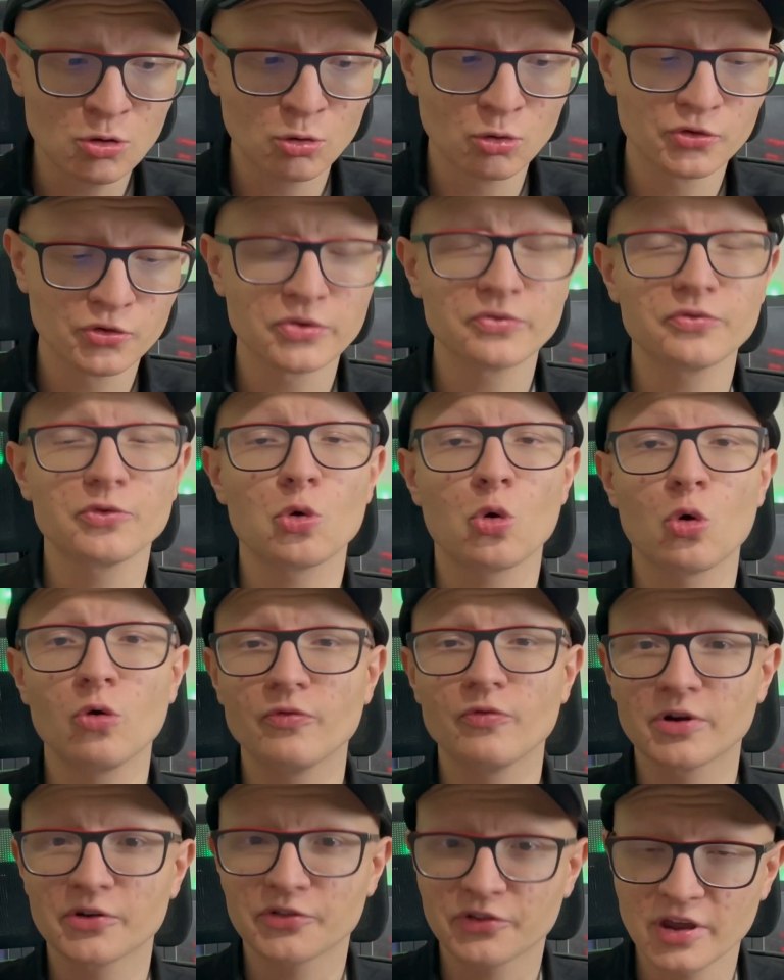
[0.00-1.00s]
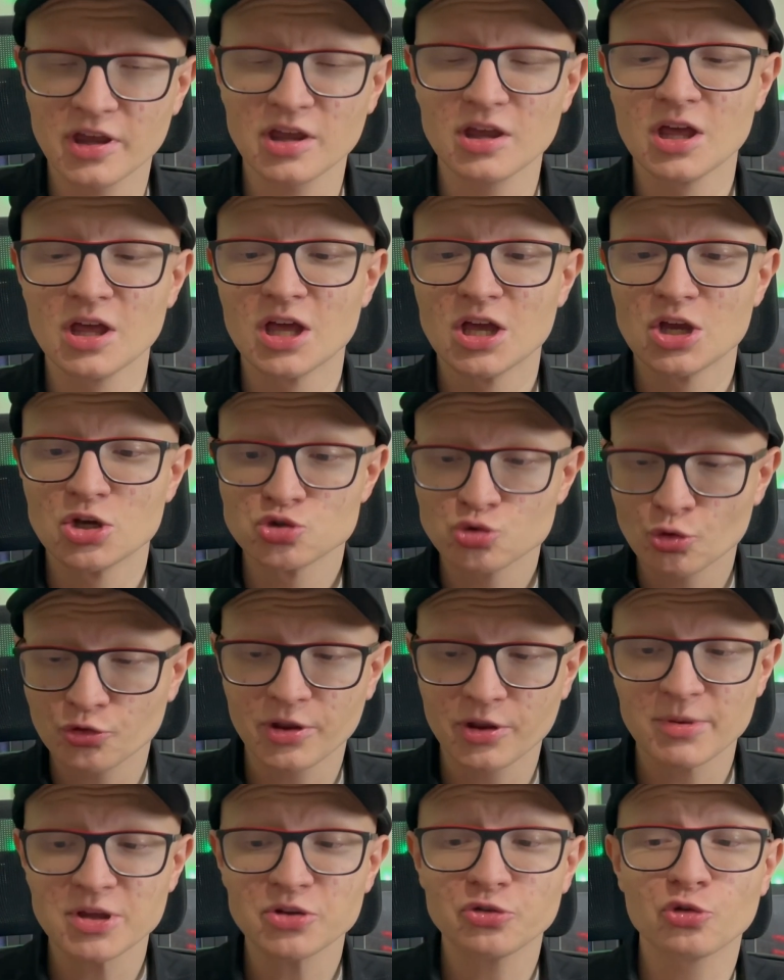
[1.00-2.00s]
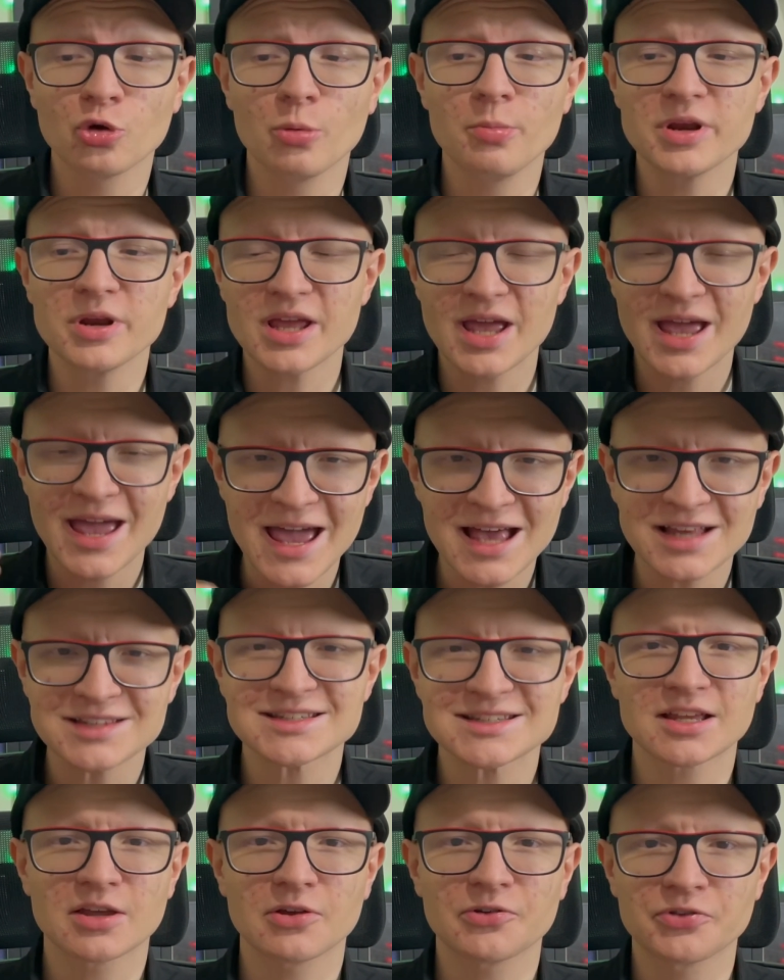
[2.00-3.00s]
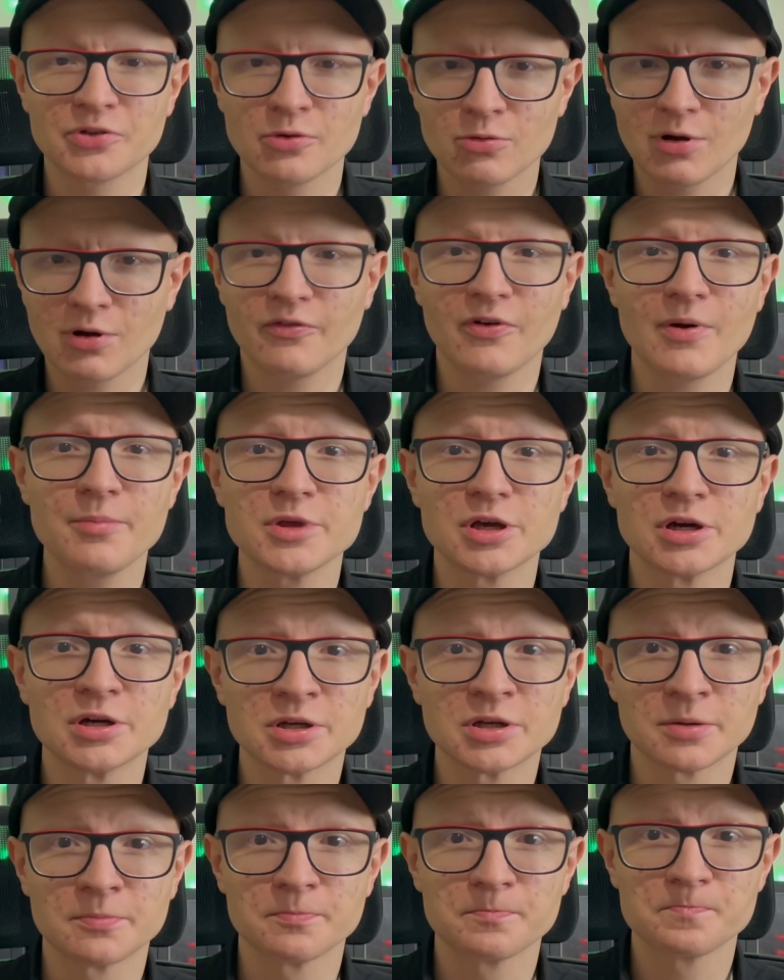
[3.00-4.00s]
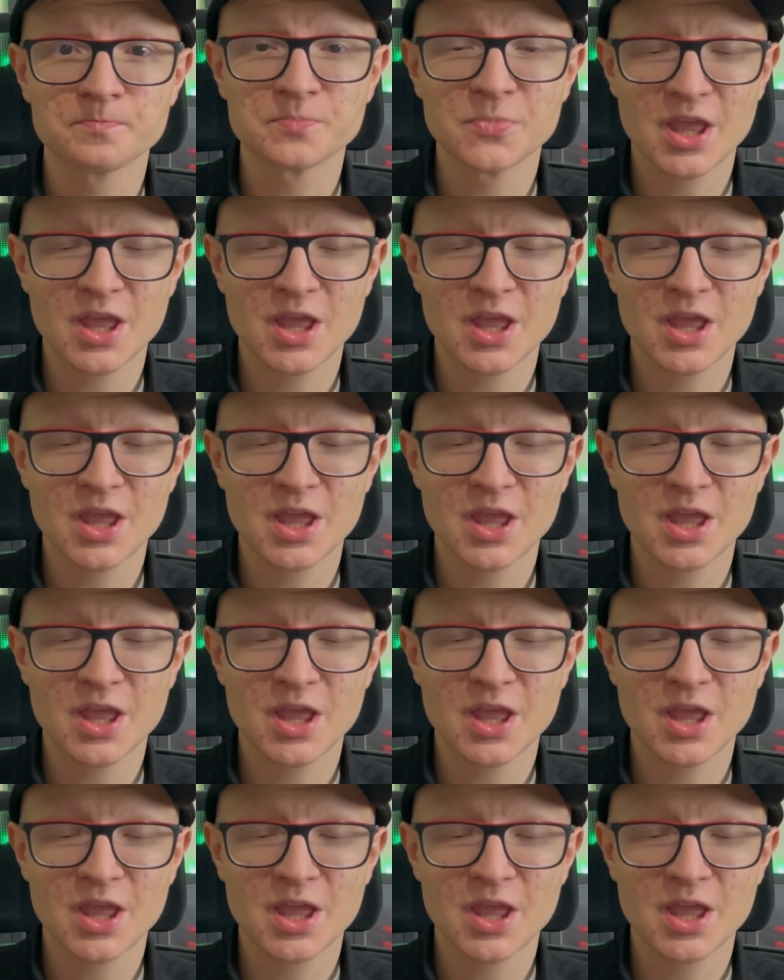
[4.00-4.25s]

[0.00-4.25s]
Inclusive eu conversei justamente sobre essa questão com a Fabiana,